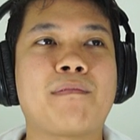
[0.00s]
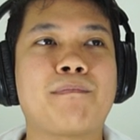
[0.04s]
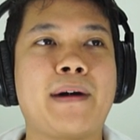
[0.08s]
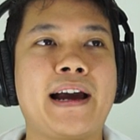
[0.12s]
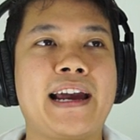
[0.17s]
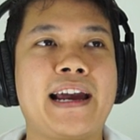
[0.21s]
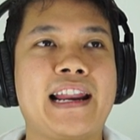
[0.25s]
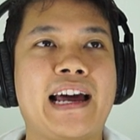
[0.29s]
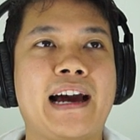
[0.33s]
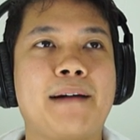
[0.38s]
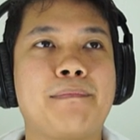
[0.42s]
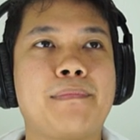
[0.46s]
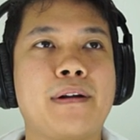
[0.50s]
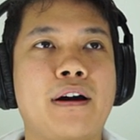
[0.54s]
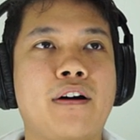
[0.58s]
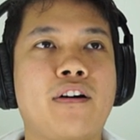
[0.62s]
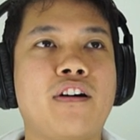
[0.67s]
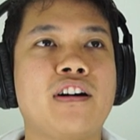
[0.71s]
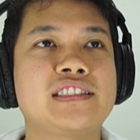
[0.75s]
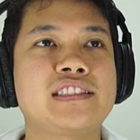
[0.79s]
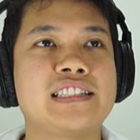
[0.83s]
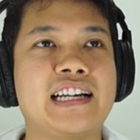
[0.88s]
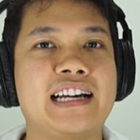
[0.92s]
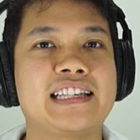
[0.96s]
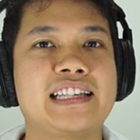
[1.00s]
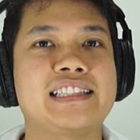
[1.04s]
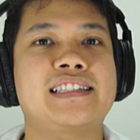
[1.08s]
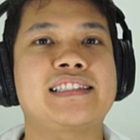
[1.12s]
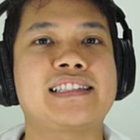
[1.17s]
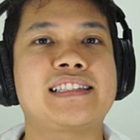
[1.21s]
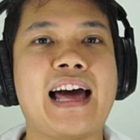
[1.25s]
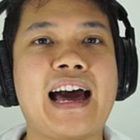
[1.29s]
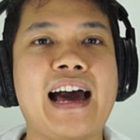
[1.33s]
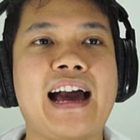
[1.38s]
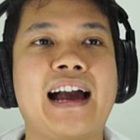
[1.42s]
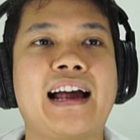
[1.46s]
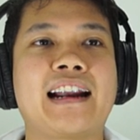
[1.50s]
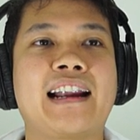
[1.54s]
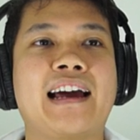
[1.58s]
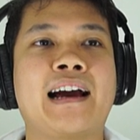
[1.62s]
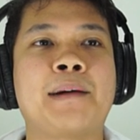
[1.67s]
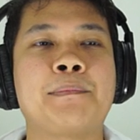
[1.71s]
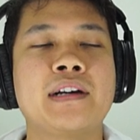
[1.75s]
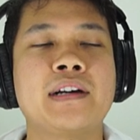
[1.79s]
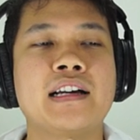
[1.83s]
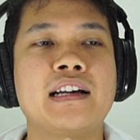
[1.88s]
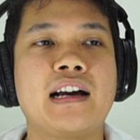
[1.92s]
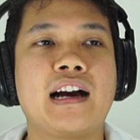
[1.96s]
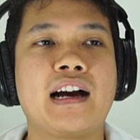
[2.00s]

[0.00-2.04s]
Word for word: ไปนะครับเราก็จะสร้างนะครับ